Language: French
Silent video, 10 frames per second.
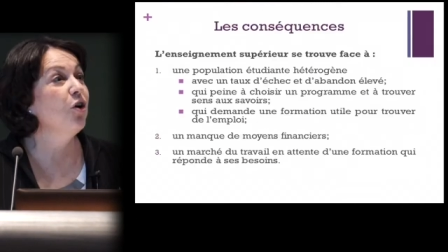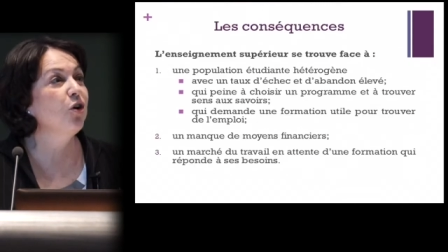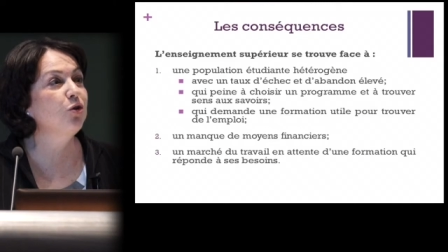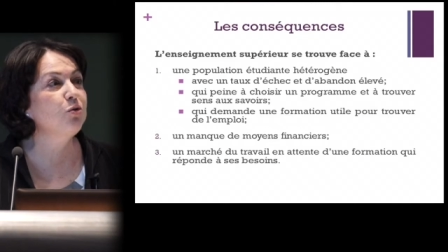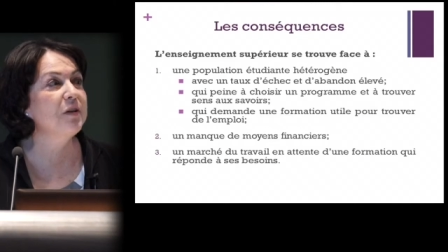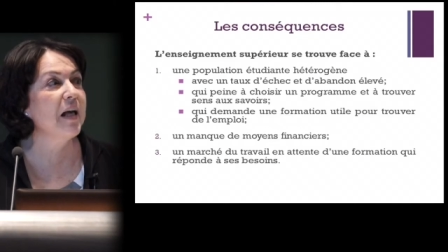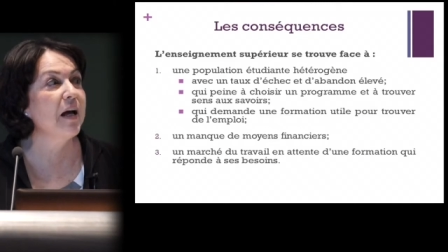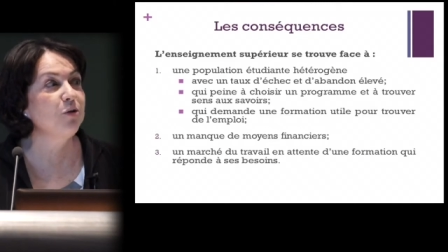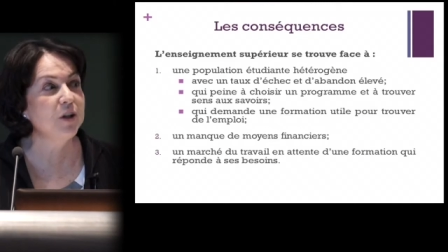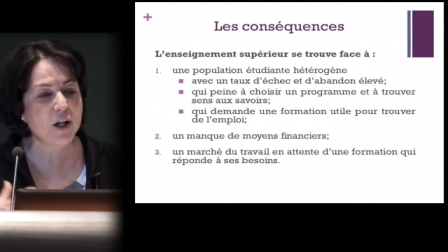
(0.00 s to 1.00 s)
Euh, tout ça
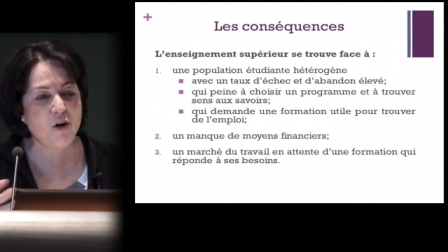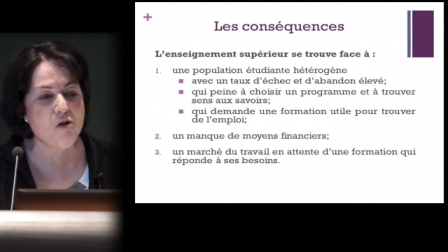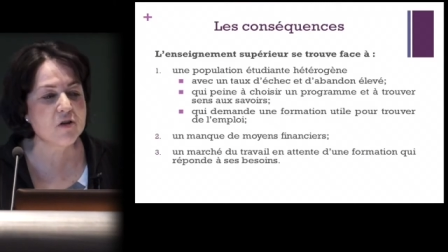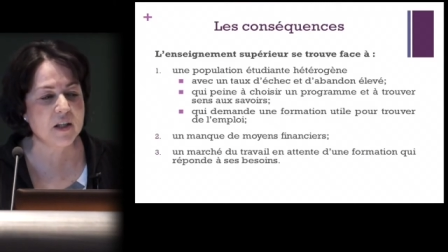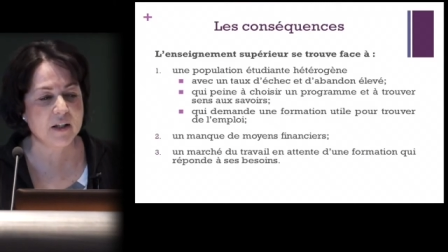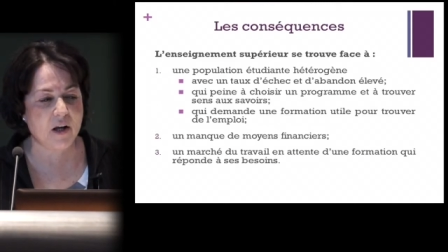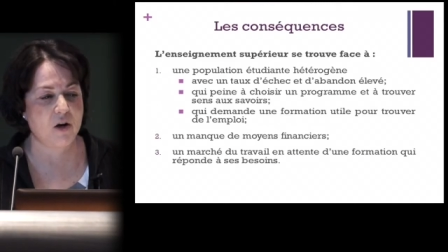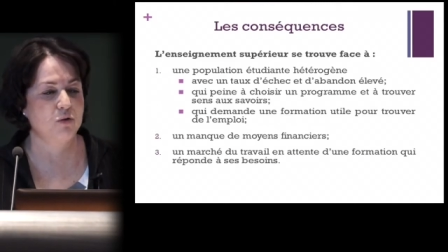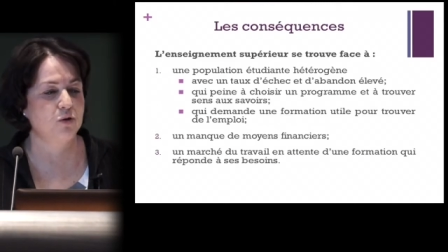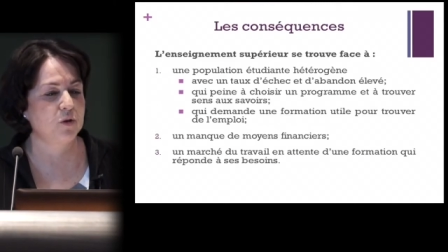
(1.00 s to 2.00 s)
a eu des
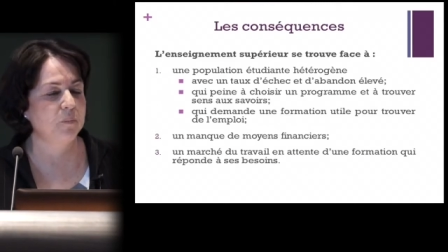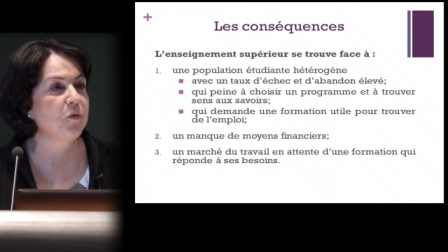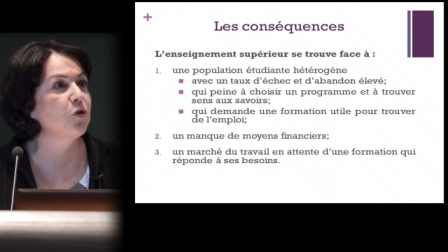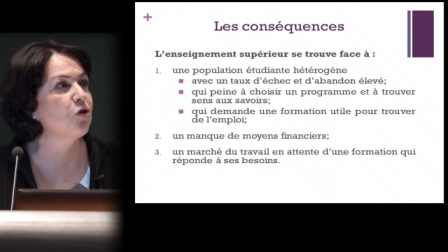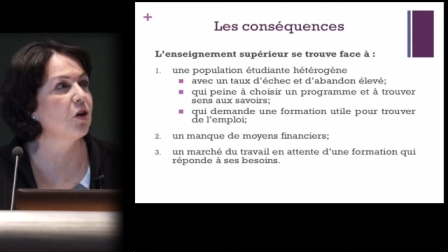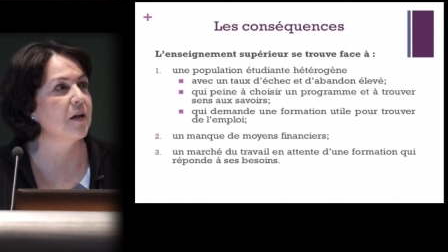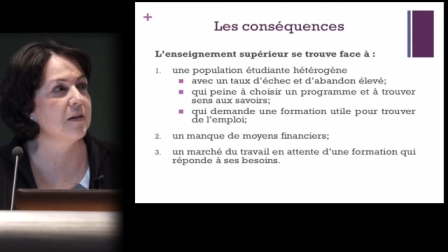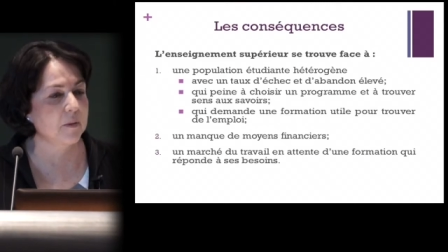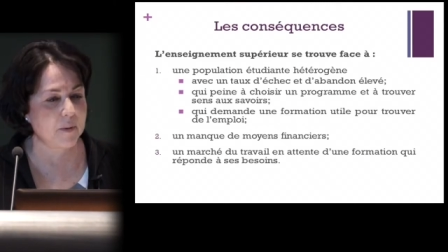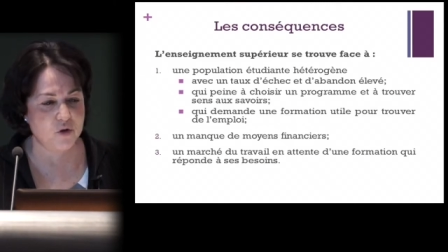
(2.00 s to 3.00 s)
conséquences sur
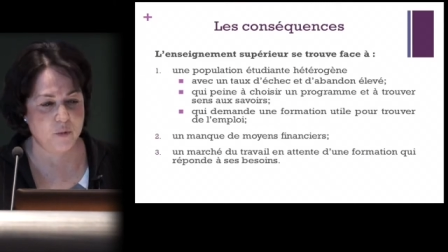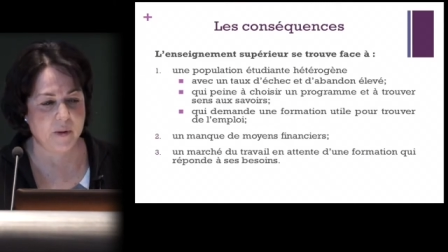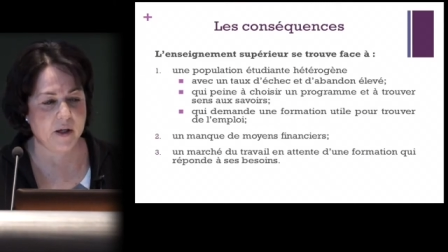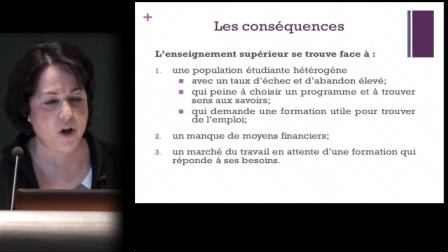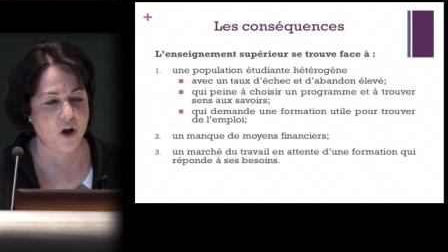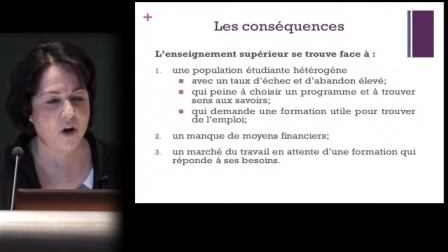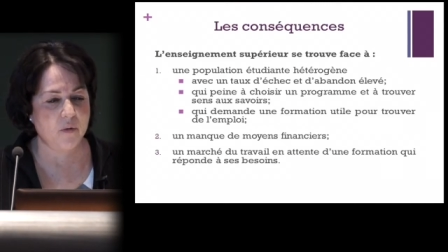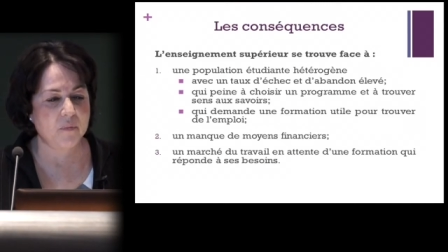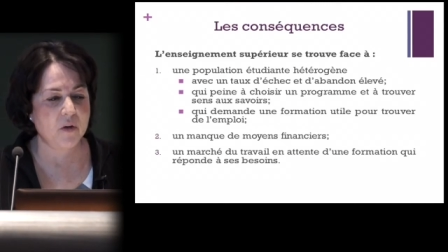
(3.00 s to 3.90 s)
l'enseignement supérieur.